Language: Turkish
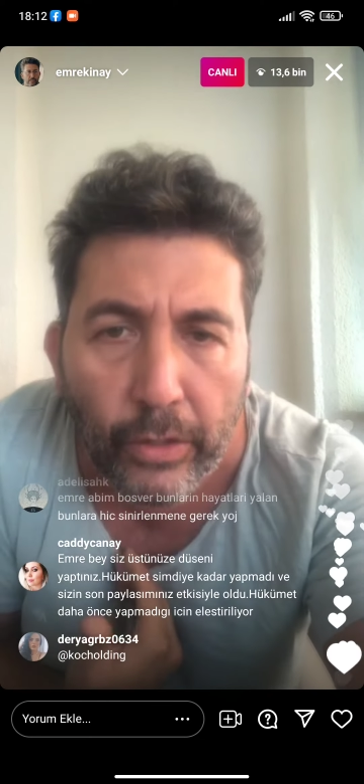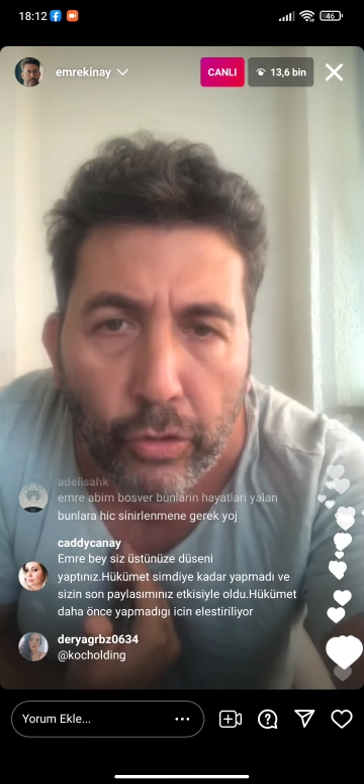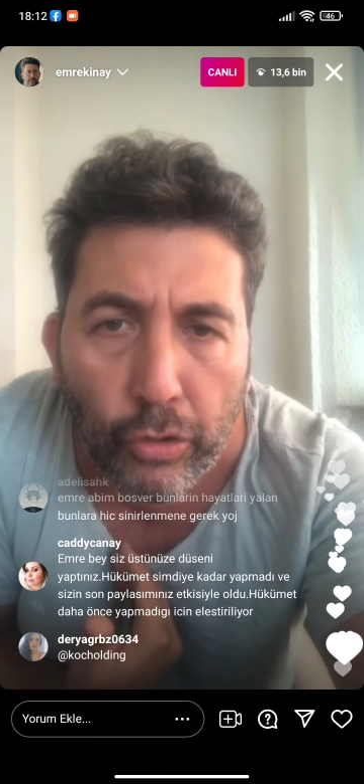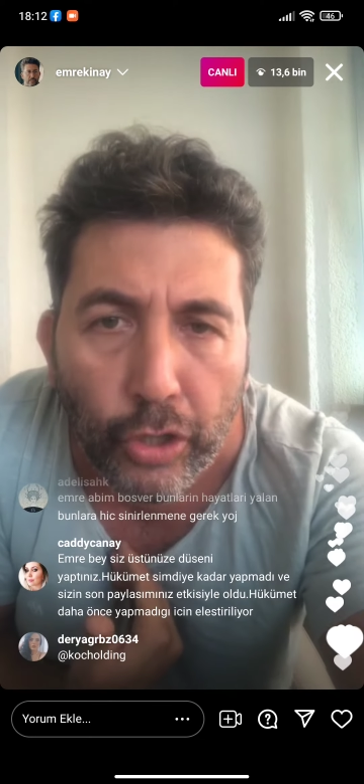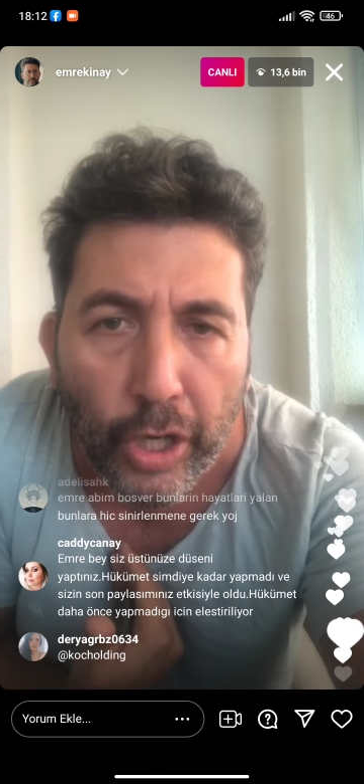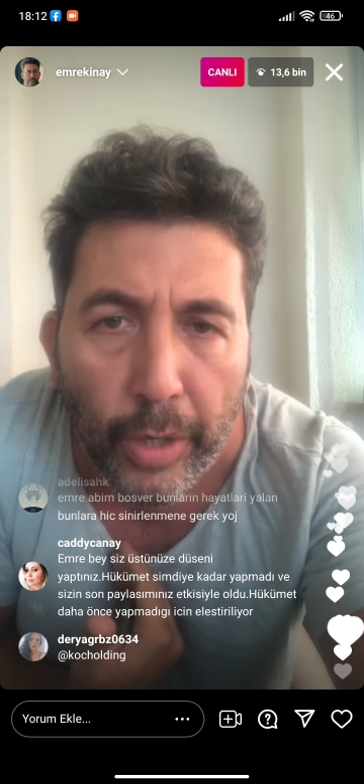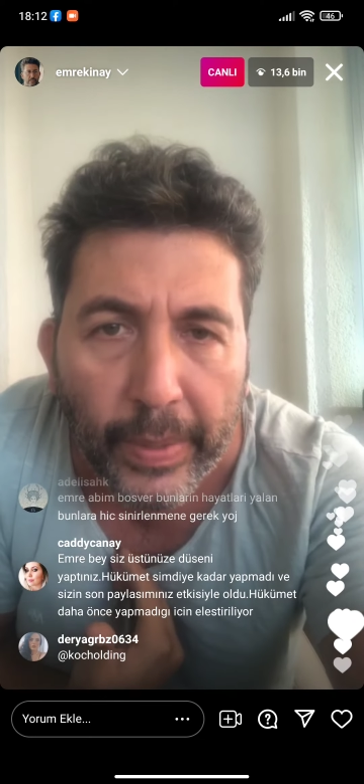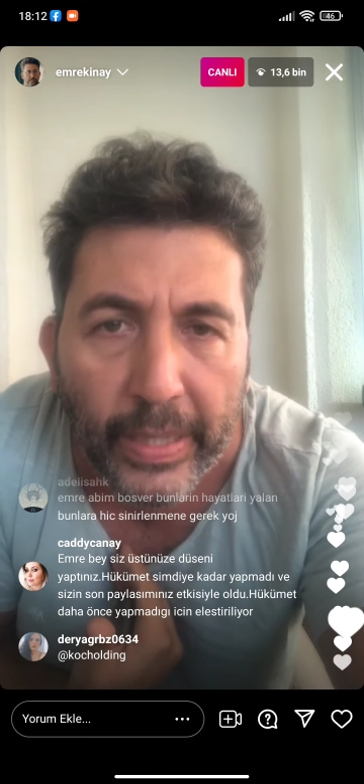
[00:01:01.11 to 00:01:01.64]

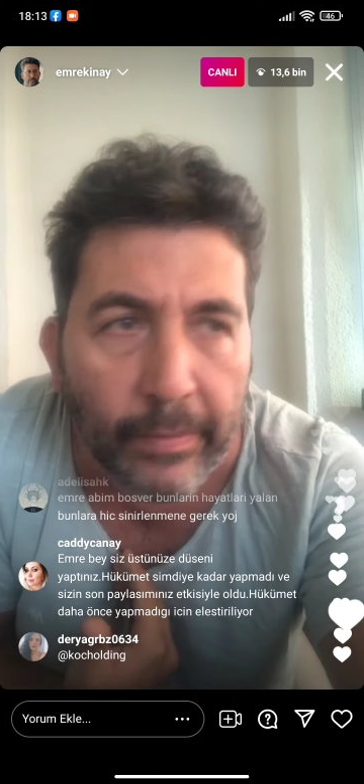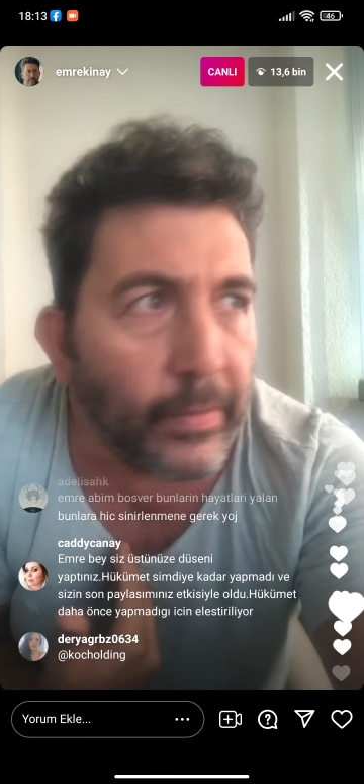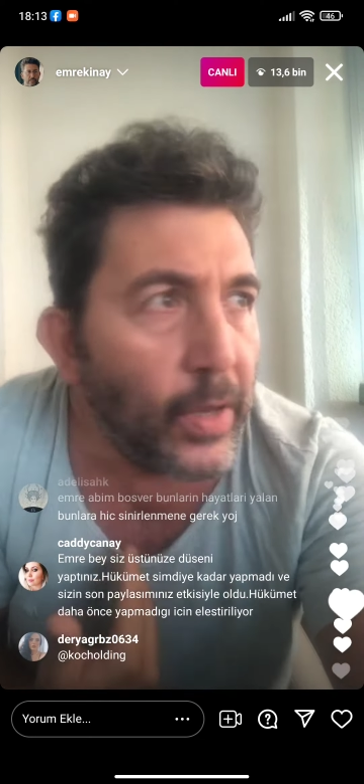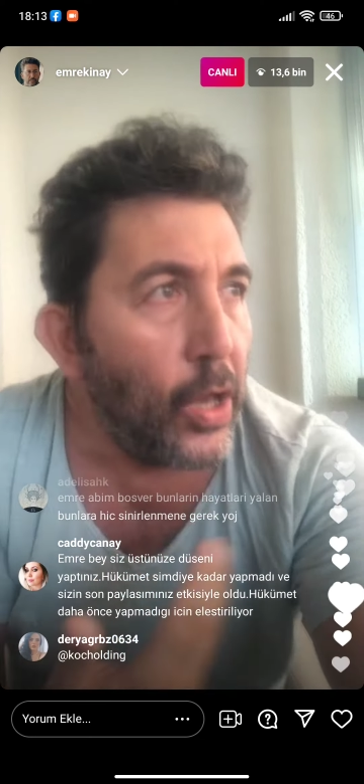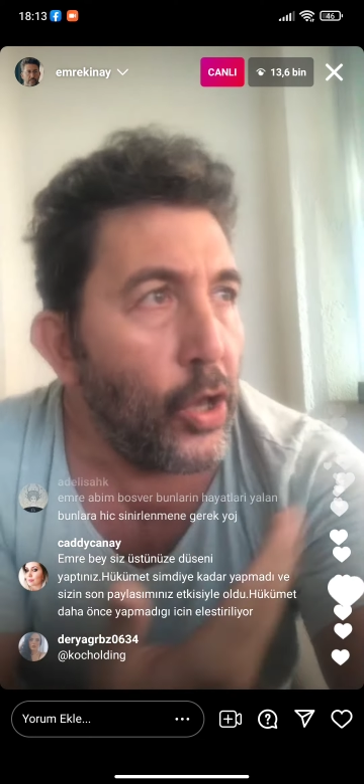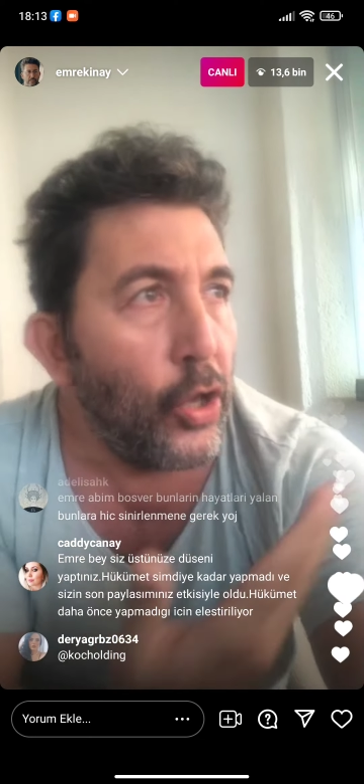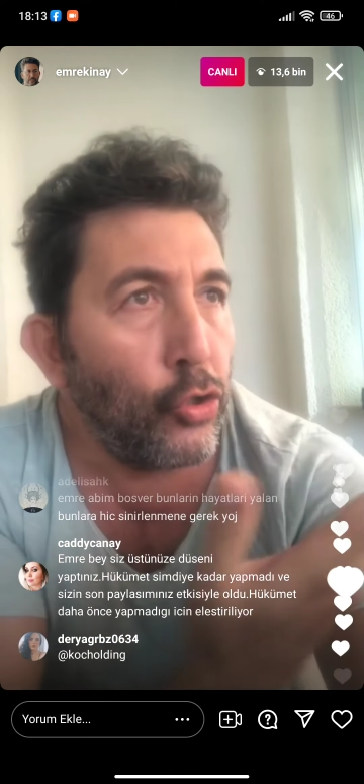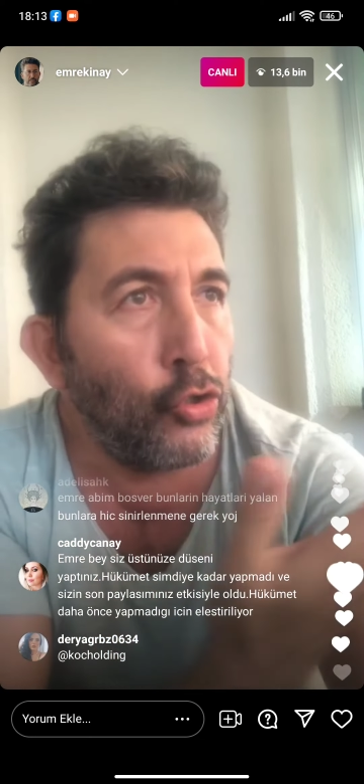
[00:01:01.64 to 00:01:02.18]
düşünemedim.
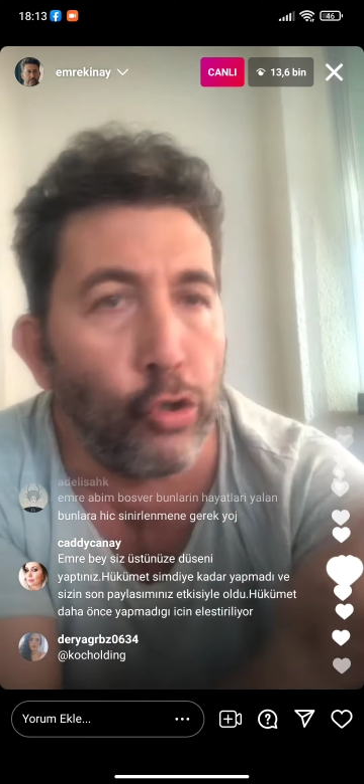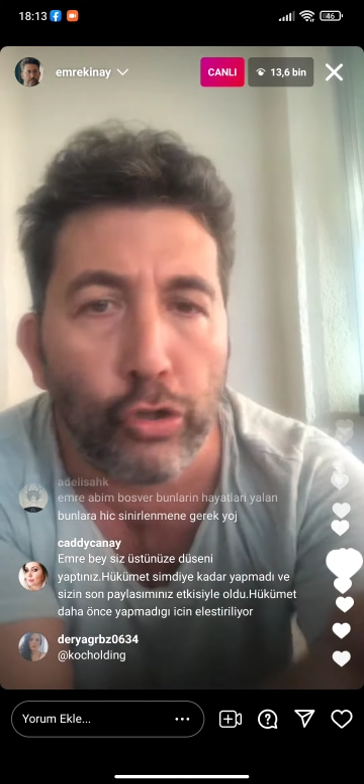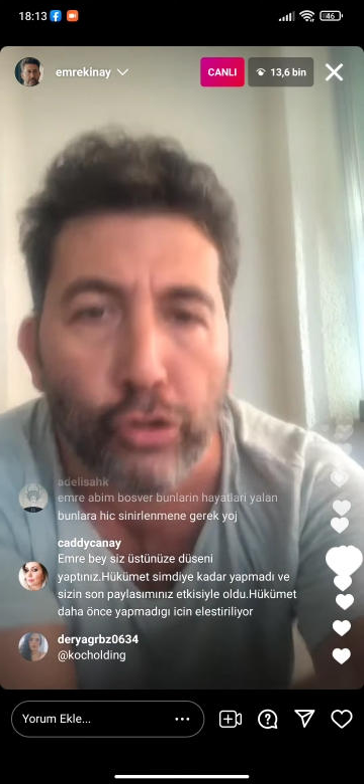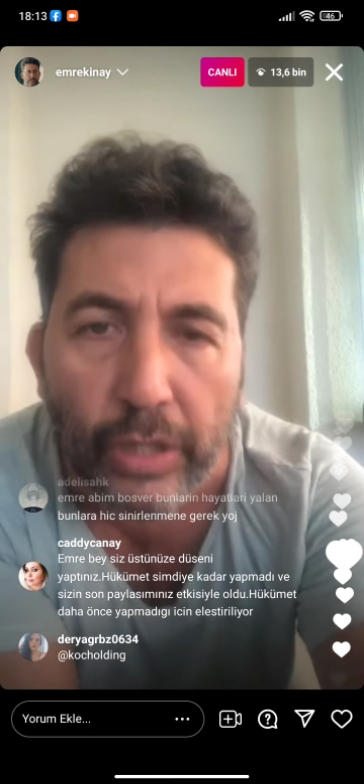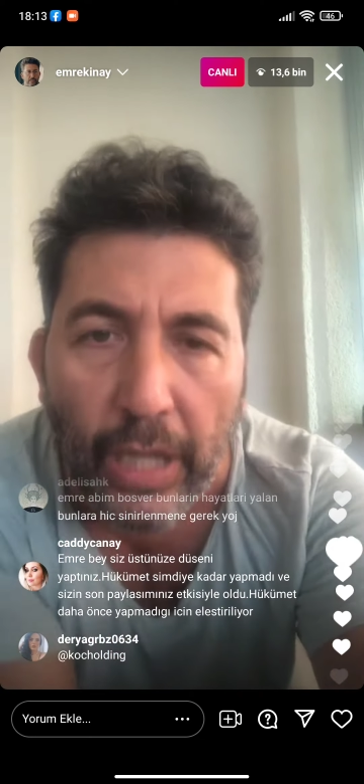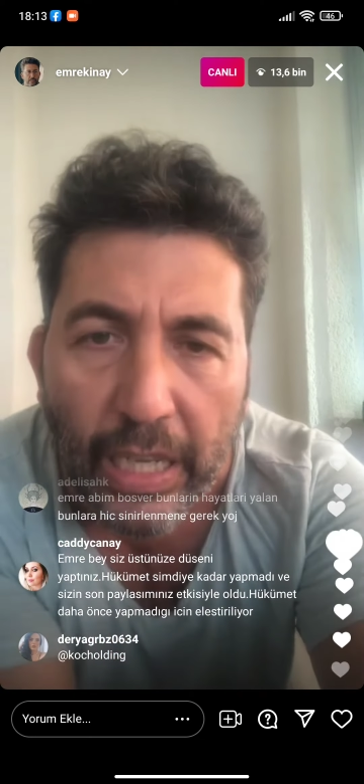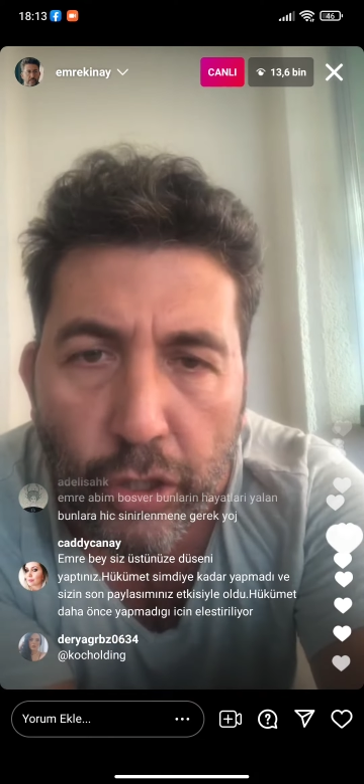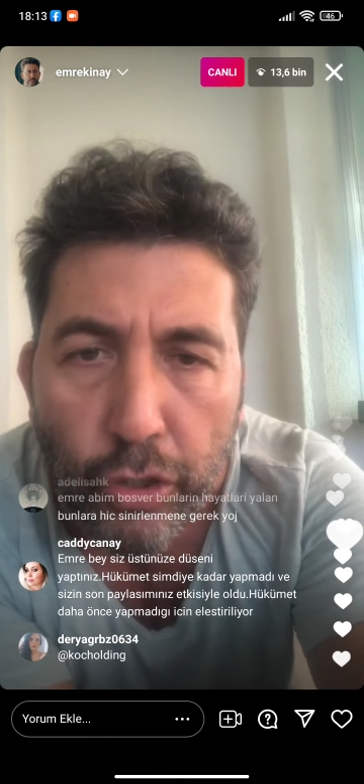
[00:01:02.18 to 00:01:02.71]

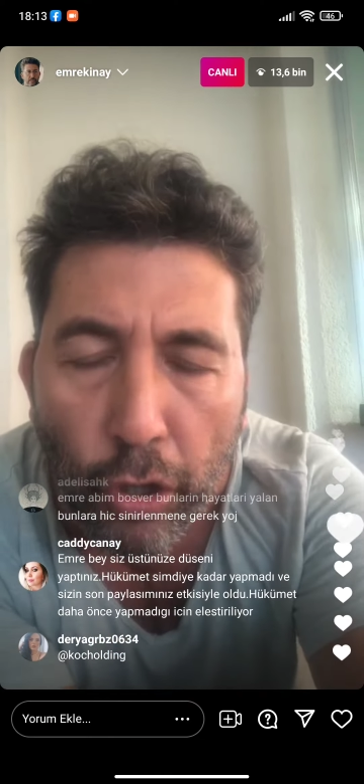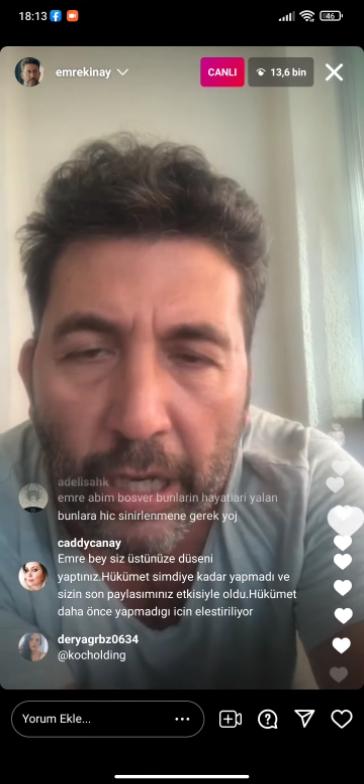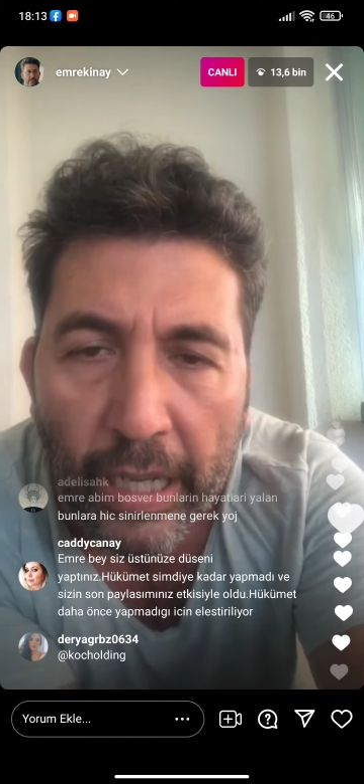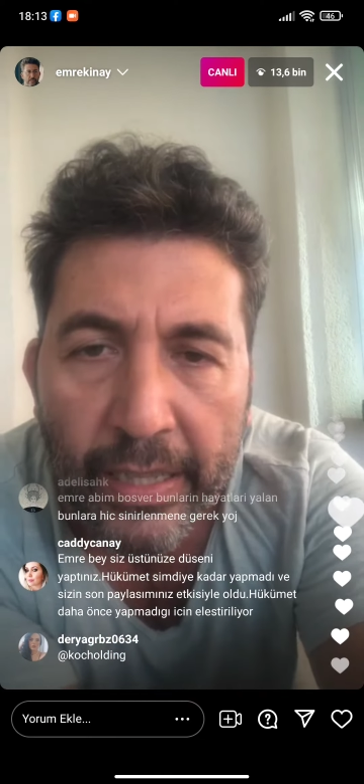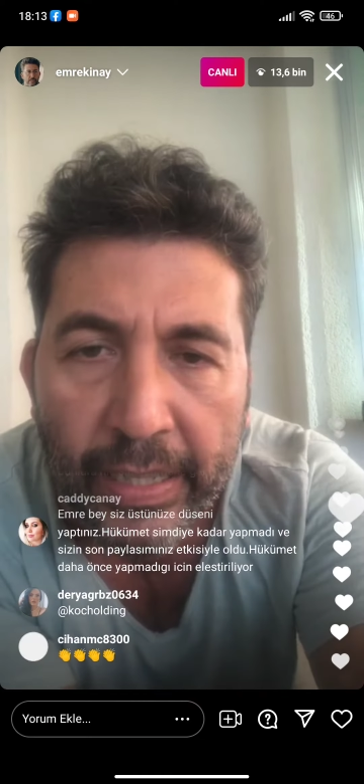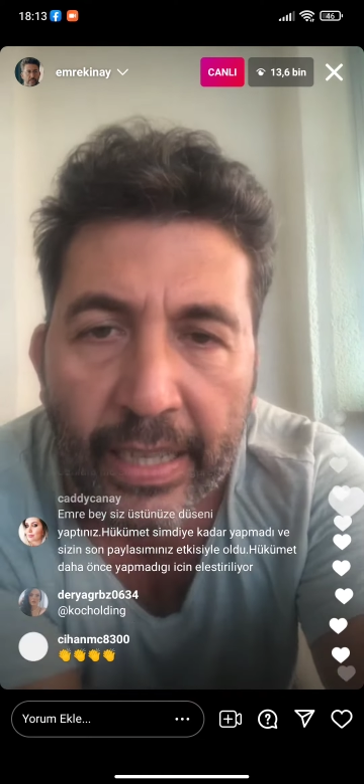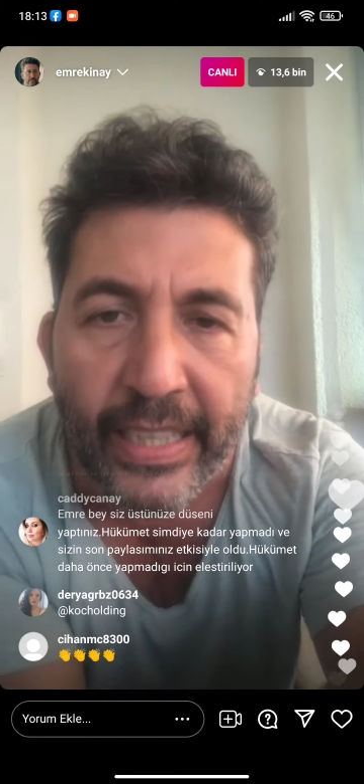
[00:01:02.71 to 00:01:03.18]
Yurttaş söyledi.